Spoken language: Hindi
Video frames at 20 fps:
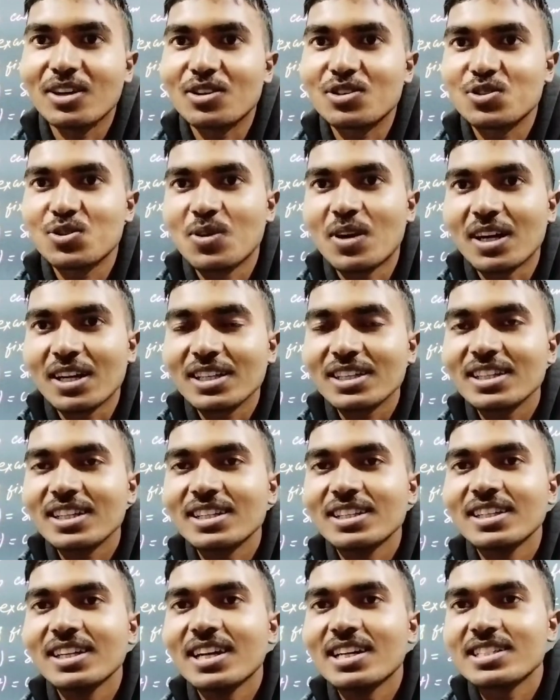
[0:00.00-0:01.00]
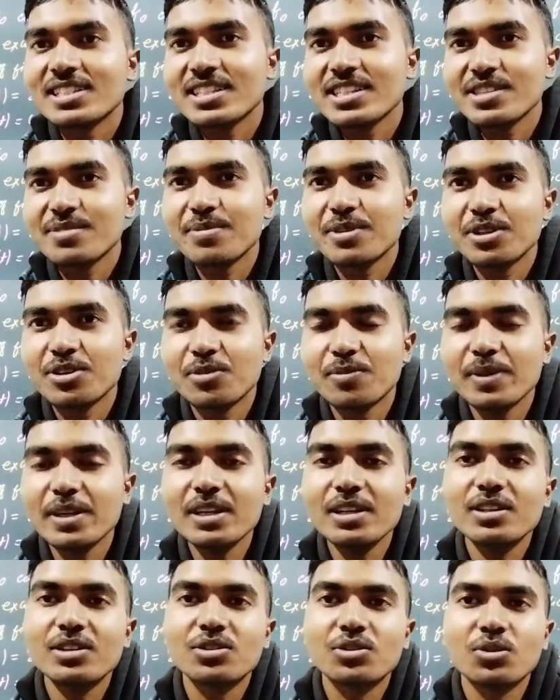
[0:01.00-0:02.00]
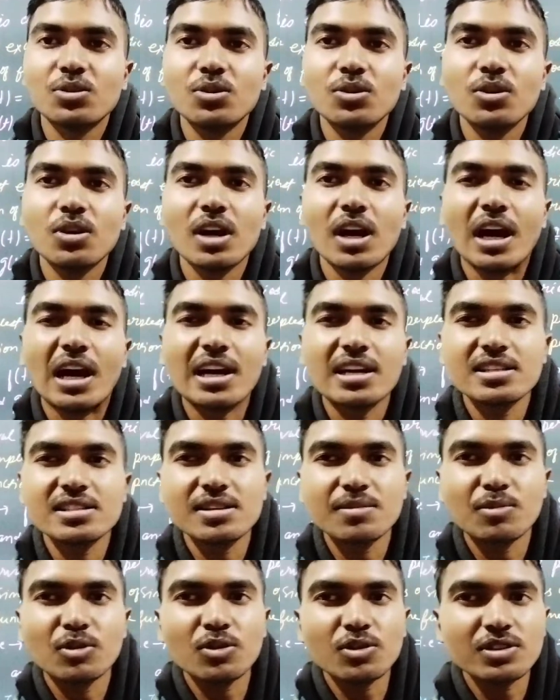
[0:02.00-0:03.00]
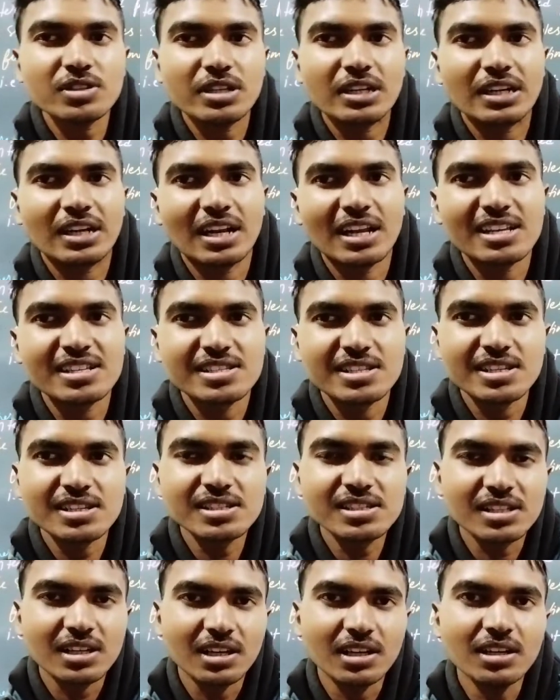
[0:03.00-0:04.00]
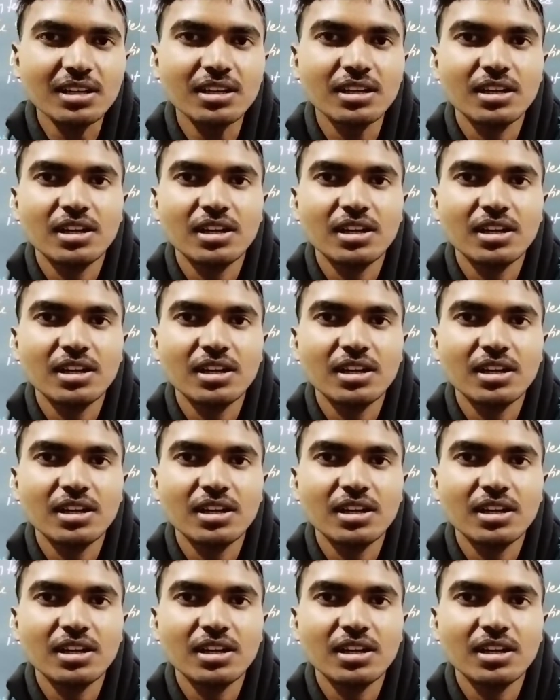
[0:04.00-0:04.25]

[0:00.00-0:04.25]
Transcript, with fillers: और स्वागत करते हैं आज के इस वीडियो में तो आज हम लोग क्लास सिक्स का